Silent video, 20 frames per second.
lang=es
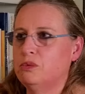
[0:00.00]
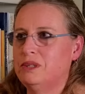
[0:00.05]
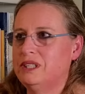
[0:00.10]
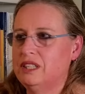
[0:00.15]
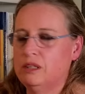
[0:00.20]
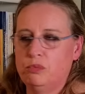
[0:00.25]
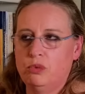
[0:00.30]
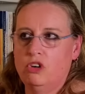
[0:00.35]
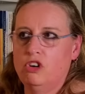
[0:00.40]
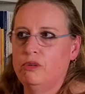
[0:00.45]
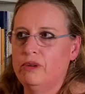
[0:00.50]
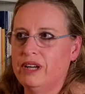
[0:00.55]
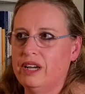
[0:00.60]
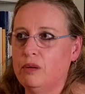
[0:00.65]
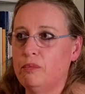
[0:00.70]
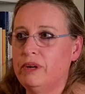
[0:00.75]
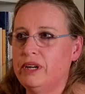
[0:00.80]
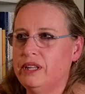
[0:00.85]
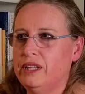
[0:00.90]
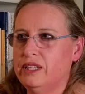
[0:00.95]
vete por la
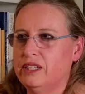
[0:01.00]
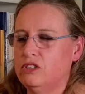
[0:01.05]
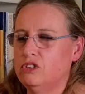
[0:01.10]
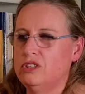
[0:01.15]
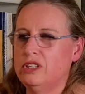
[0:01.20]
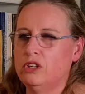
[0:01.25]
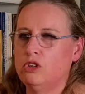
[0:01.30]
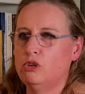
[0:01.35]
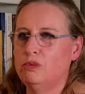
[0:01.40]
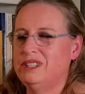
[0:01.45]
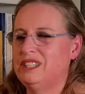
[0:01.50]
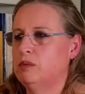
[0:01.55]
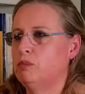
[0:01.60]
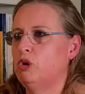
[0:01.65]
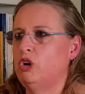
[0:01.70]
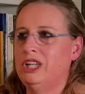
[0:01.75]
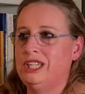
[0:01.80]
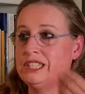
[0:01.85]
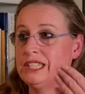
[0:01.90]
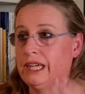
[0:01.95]
oveja perdida, no te dijo vete
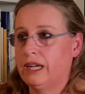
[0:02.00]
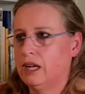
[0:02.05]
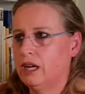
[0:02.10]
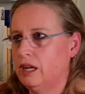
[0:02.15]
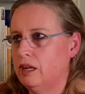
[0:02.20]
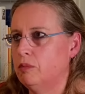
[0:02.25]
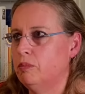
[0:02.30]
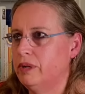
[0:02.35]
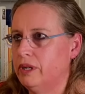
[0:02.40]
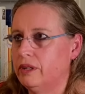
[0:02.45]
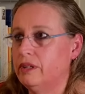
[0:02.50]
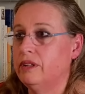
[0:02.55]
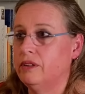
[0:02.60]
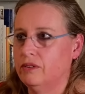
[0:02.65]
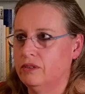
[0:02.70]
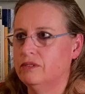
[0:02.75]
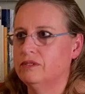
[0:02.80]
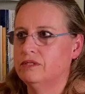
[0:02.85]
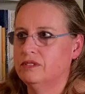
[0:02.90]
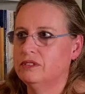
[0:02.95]
por el chacal
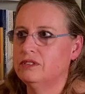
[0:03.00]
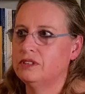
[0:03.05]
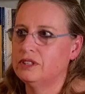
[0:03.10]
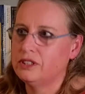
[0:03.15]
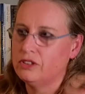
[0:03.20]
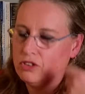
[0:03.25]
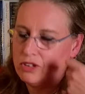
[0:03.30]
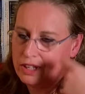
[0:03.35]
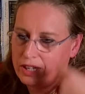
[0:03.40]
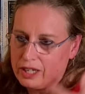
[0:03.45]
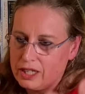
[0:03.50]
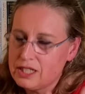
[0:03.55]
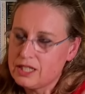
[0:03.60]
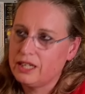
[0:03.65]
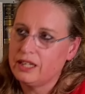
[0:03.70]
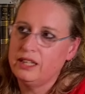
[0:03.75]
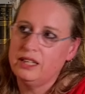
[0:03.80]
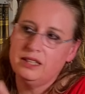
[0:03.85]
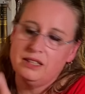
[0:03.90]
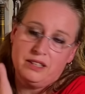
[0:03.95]
perdido, ¿no? Que te lo cargues
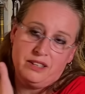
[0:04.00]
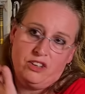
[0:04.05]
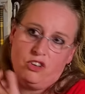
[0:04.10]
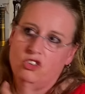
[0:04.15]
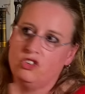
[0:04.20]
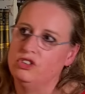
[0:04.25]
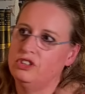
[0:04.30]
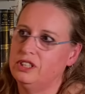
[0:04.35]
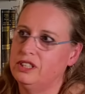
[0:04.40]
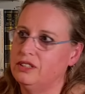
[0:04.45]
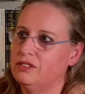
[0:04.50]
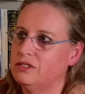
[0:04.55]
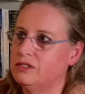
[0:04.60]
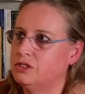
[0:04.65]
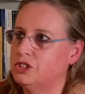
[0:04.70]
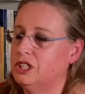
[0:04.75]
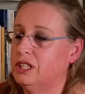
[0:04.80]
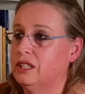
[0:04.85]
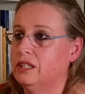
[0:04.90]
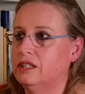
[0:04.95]
aquí y te digo, oye, no,
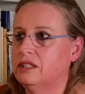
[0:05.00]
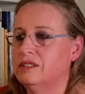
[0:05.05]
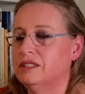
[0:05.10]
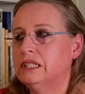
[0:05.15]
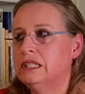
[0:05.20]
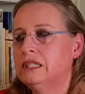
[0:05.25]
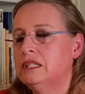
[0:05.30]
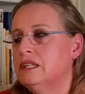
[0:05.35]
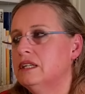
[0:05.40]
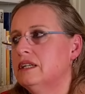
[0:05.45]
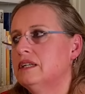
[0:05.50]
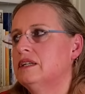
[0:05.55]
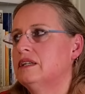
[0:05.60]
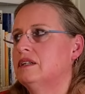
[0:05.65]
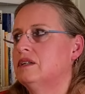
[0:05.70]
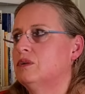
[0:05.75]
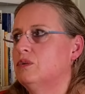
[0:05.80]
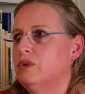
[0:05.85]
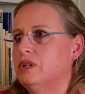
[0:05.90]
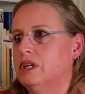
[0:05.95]
o sea,
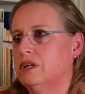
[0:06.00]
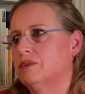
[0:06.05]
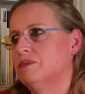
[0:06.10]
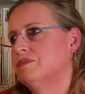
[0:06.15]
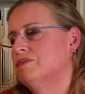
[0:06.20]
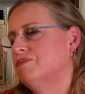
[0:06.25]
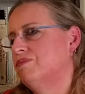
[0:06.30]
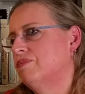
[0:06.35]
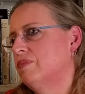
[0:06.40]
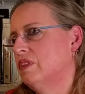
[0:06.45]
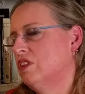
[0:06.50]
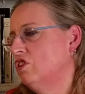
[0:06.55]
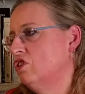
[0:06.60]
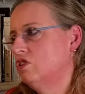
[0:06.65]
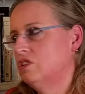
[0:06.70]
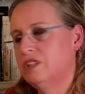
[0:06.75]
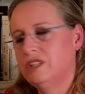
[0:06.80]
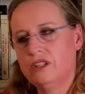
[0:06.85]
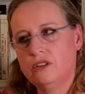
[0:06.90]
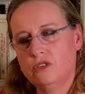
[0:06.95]
cuidado,
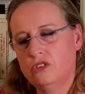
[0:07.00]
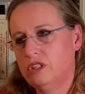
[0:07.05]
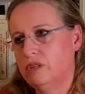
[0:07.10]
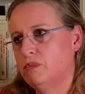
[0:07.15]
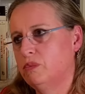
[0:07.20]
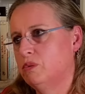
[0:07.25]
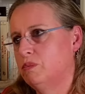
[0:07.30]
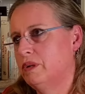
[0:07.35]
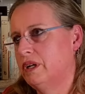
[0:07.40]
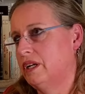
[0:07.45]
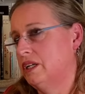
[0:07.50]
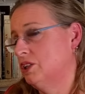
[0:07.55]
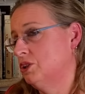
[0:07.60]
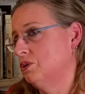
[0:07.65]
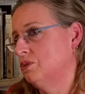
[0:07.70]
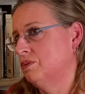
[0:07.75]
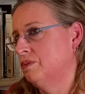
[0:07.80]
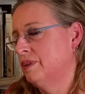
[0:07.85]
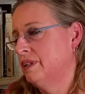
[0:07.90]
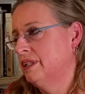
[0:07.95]
no tengo tiempo para eso.